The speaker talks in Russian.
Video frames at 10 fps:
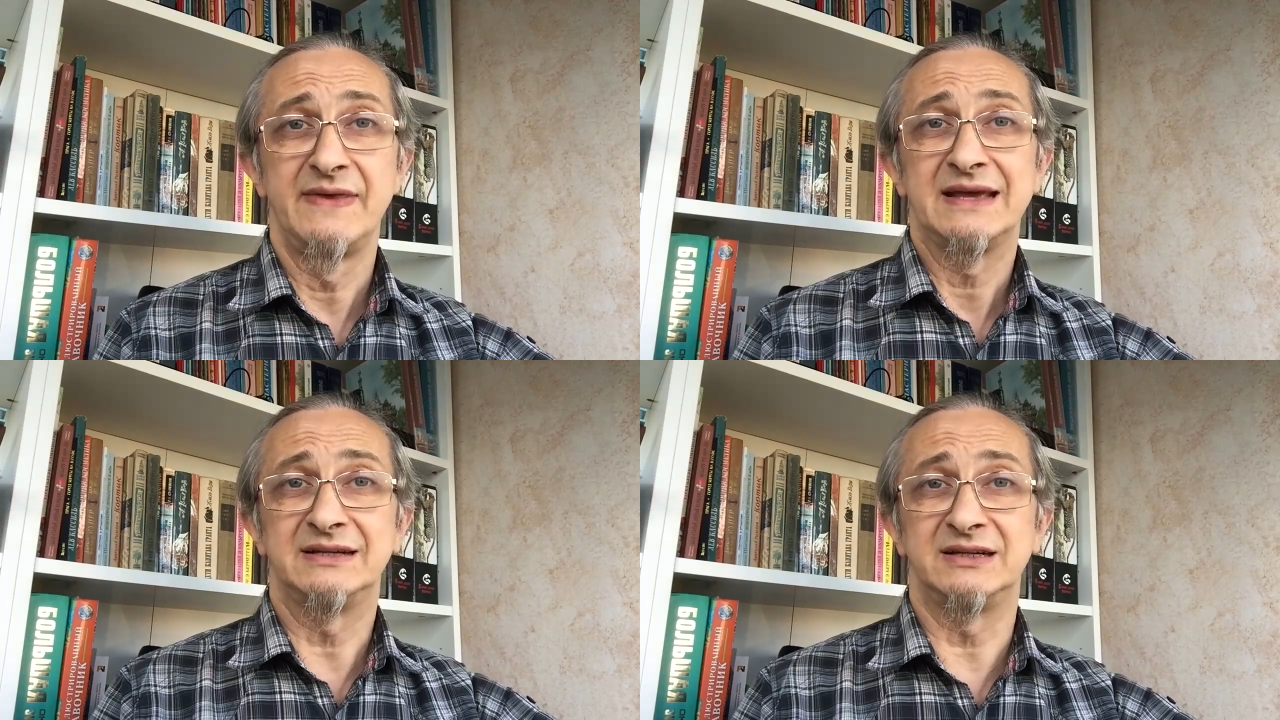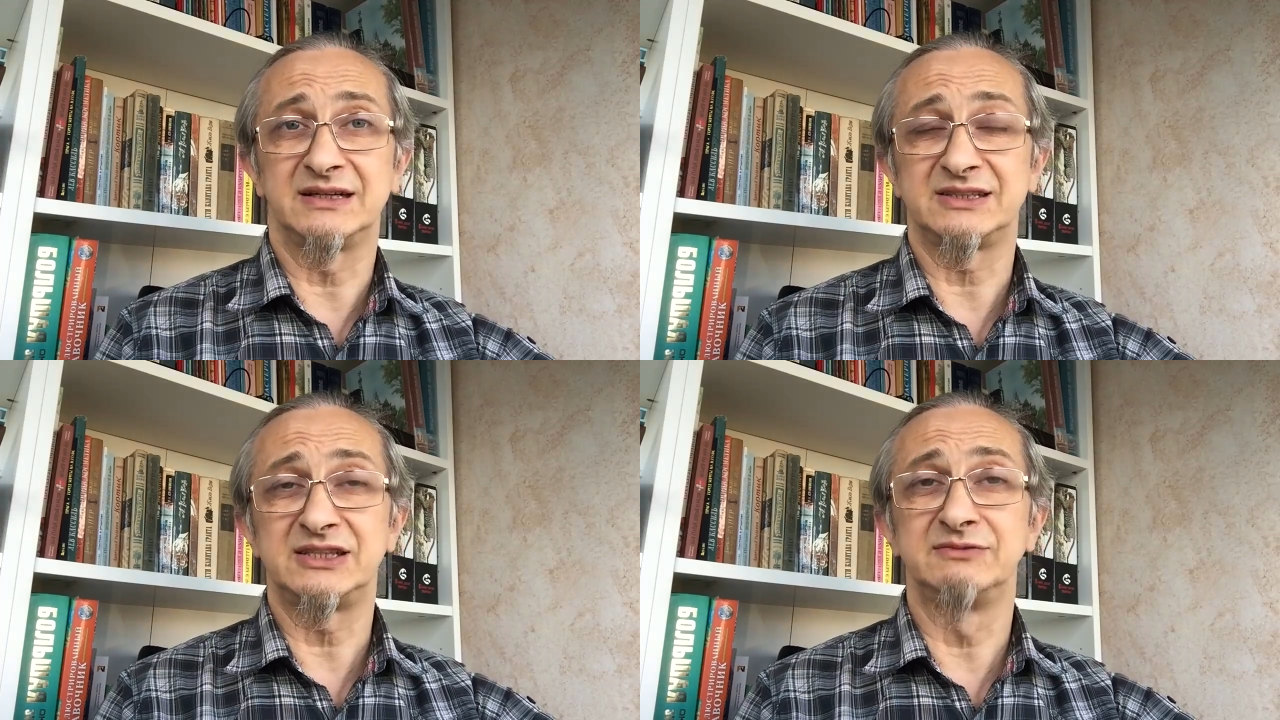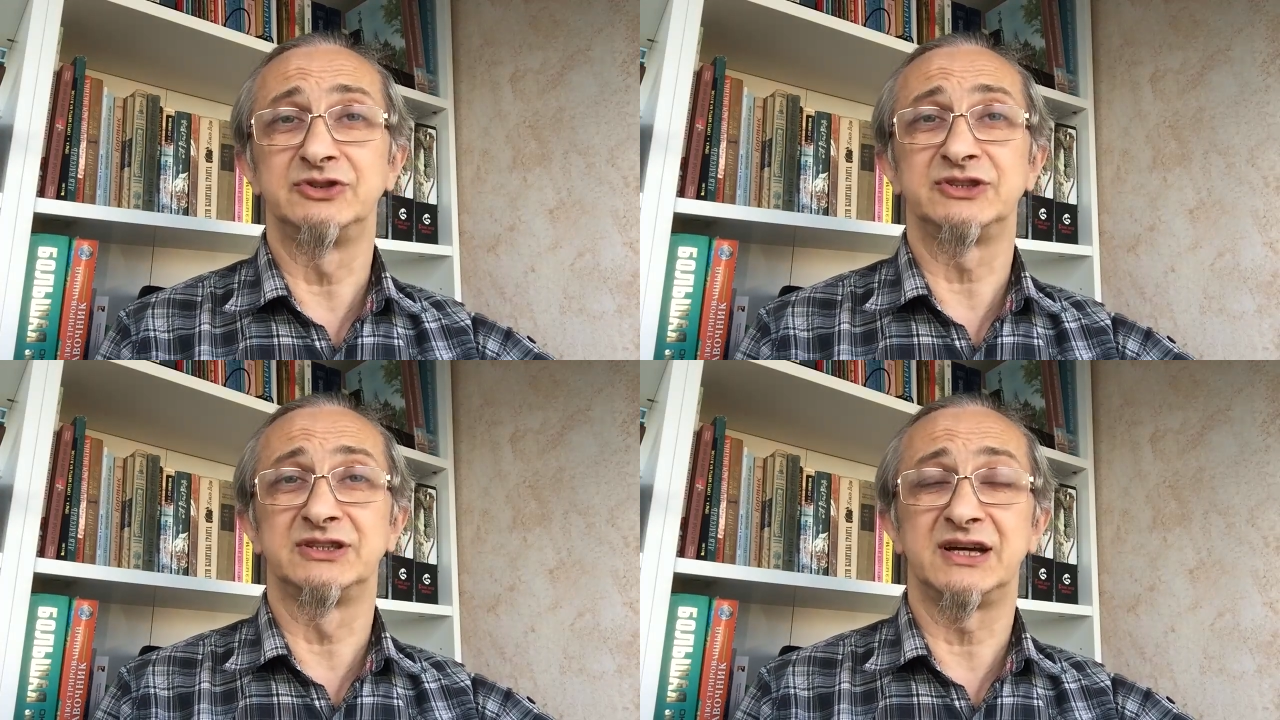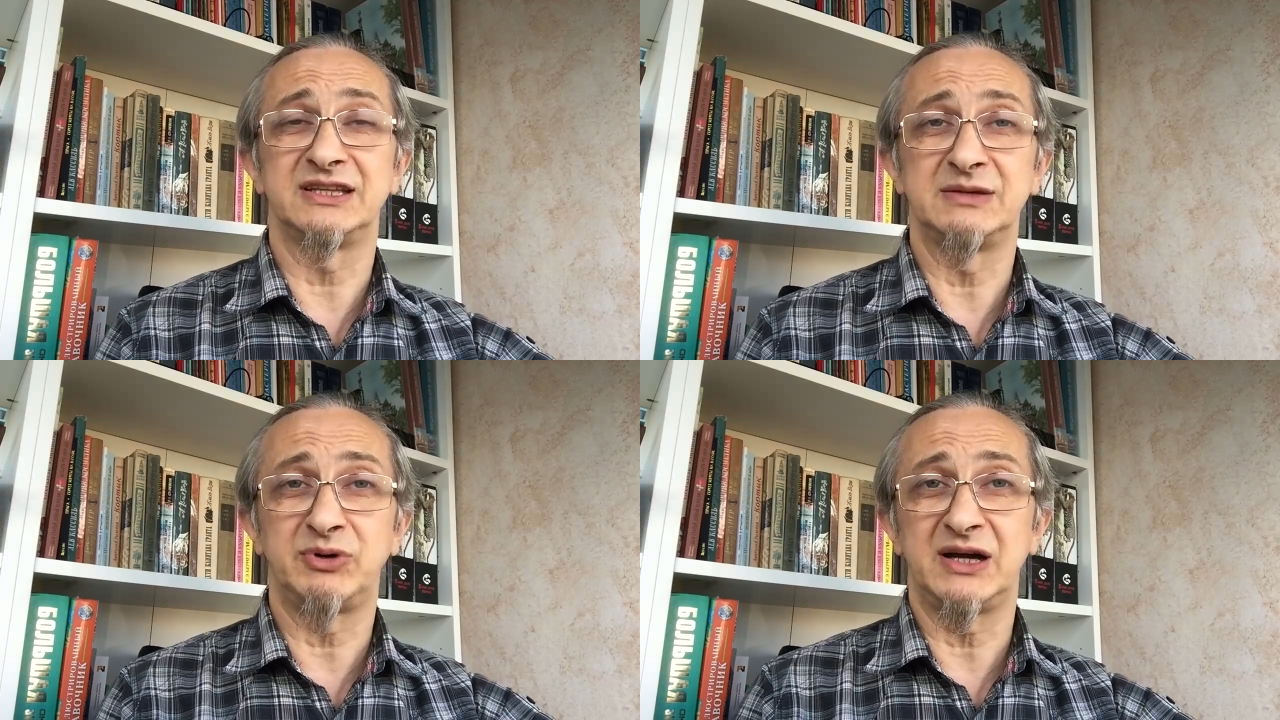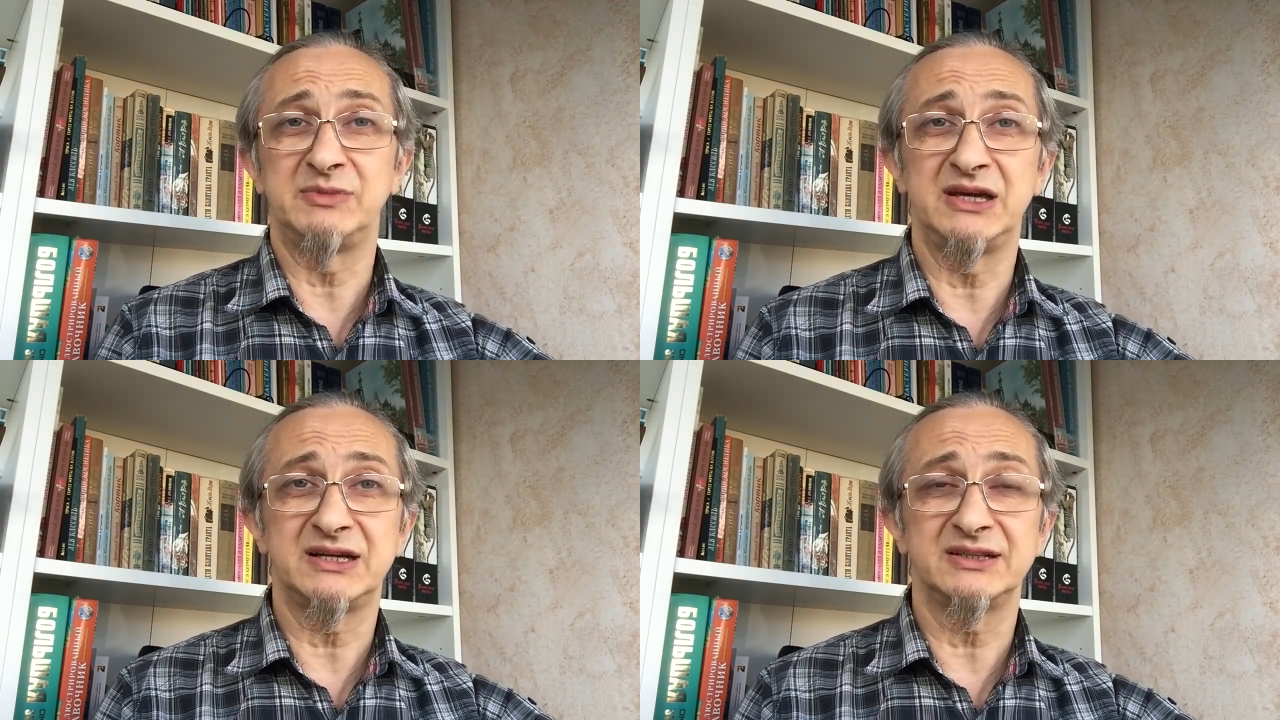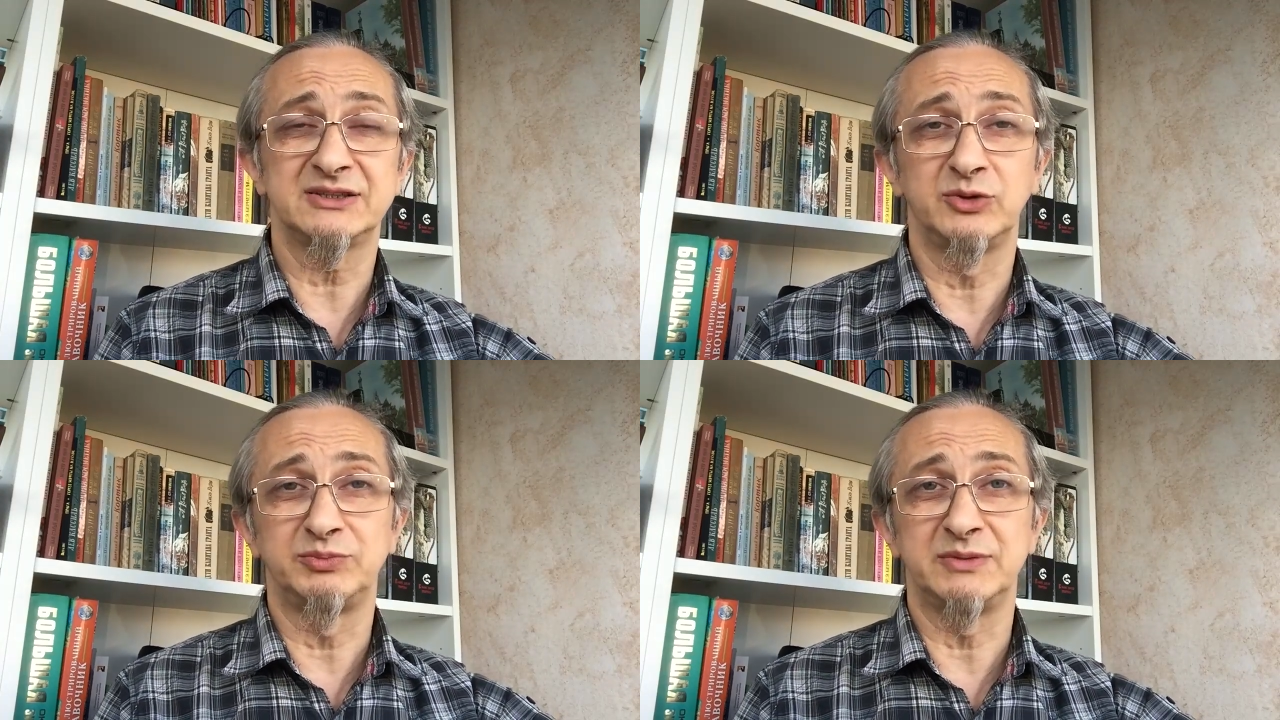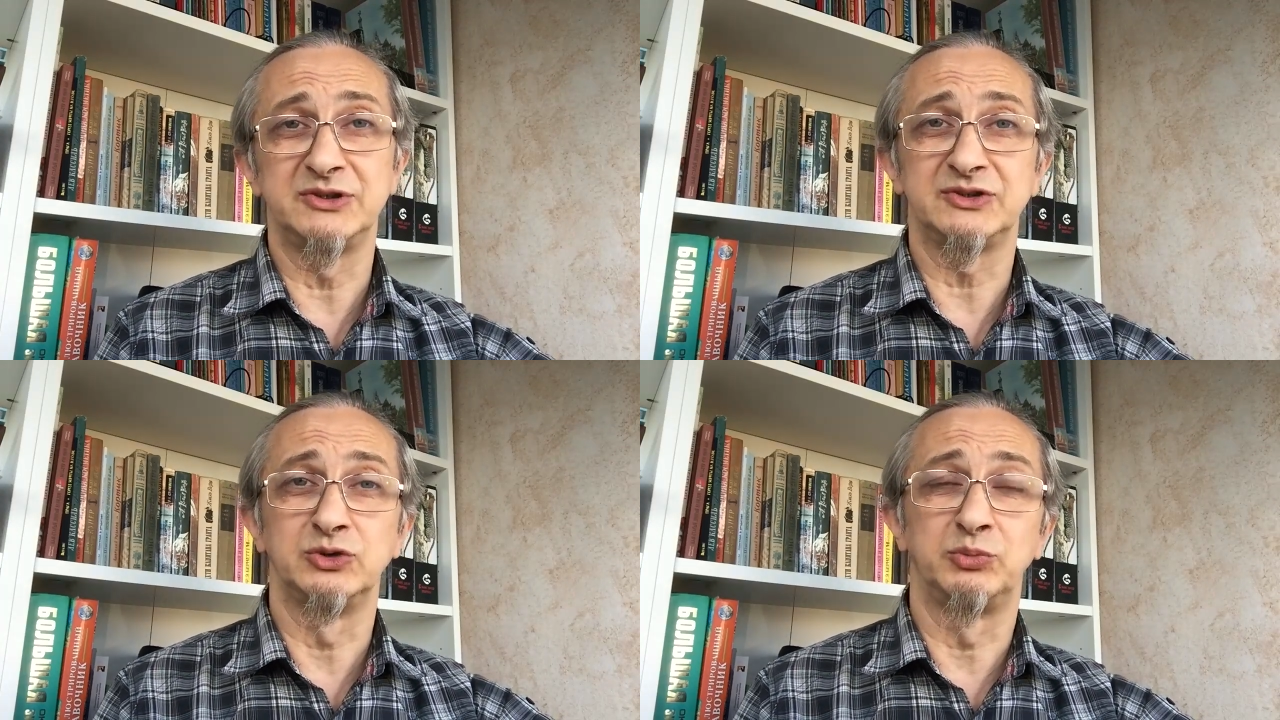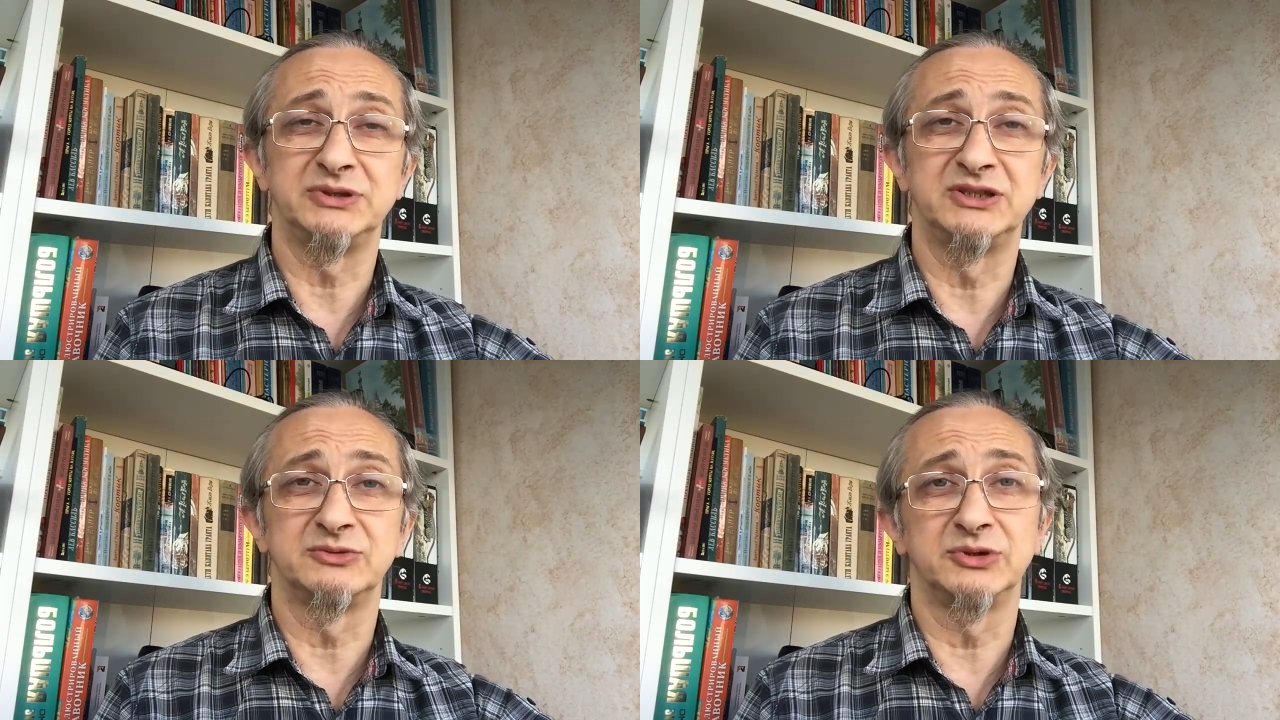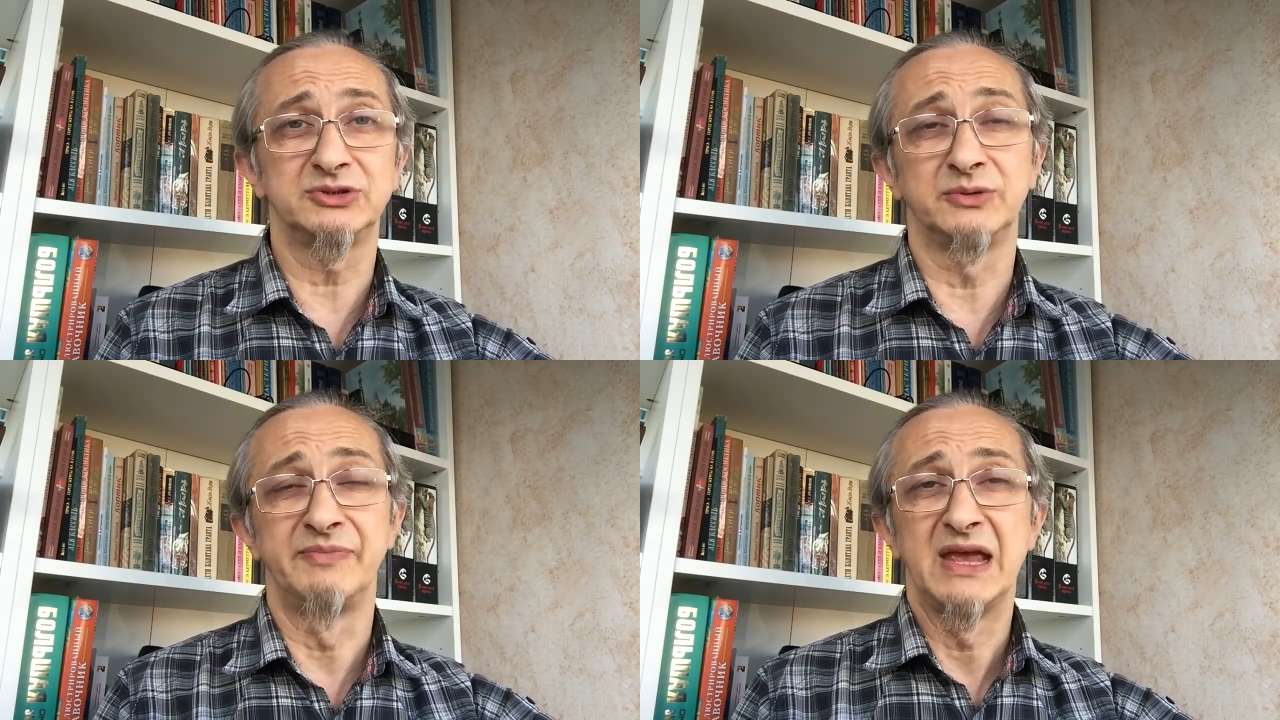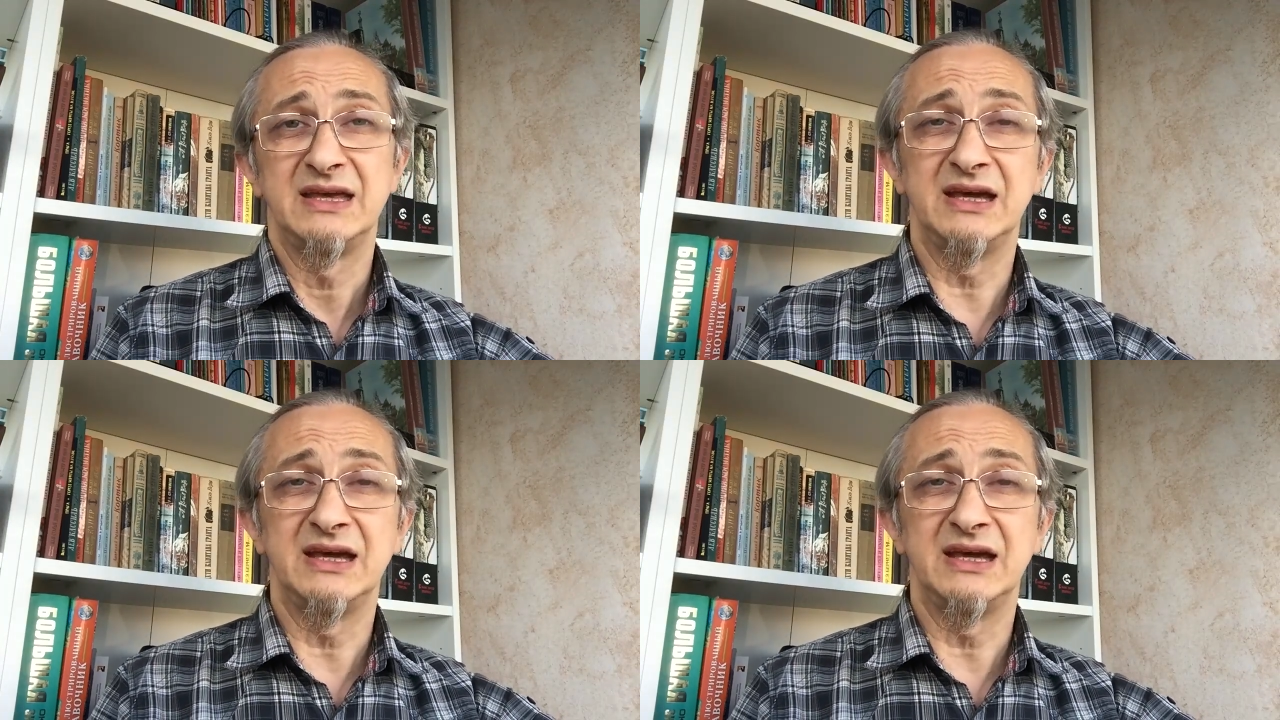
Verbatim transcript: А, кстати, вышли данные по американскому промышленному производству,